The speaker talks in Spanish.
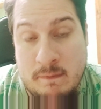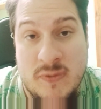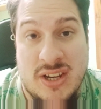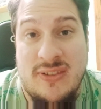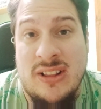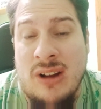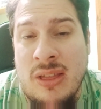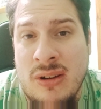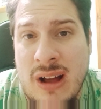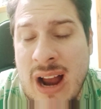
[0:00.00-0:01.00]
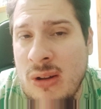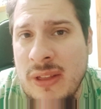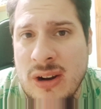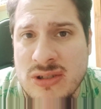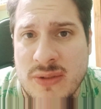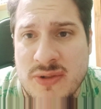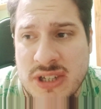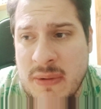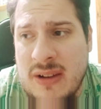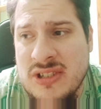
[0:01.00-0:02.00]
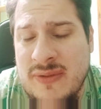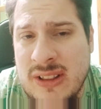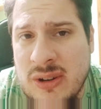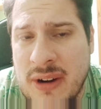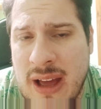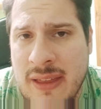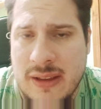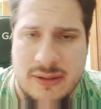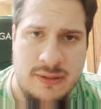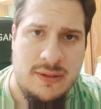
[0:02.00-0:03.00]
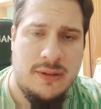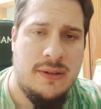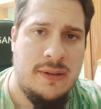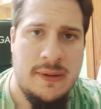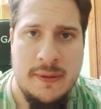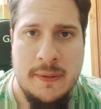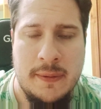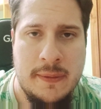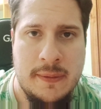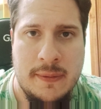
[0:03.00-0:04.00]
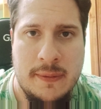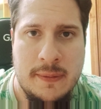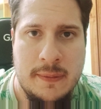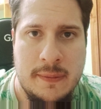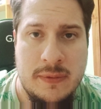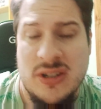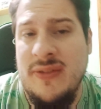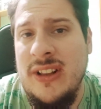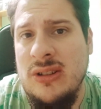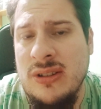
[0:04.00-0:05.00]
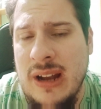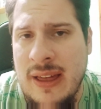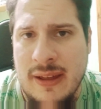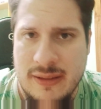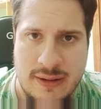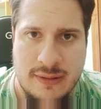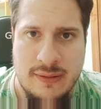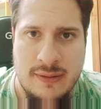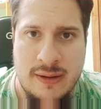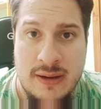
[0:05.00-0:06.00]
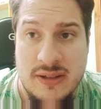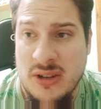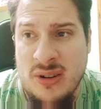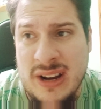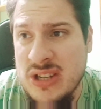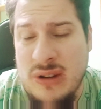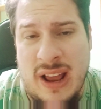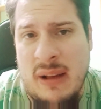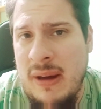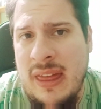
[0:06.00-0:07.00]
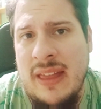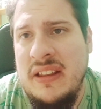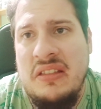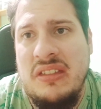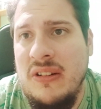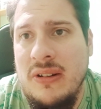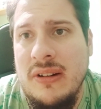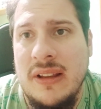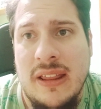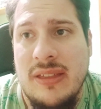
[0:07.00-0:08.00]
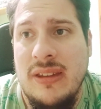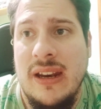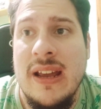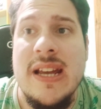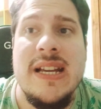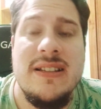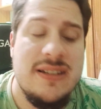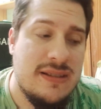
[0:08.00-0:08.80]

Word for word: Se filtró algo del Ghost of Tsushima, no se filtró nada, tronco. No se filtró nada, tío. Yo creo que es una llamada de atención y decir, eh,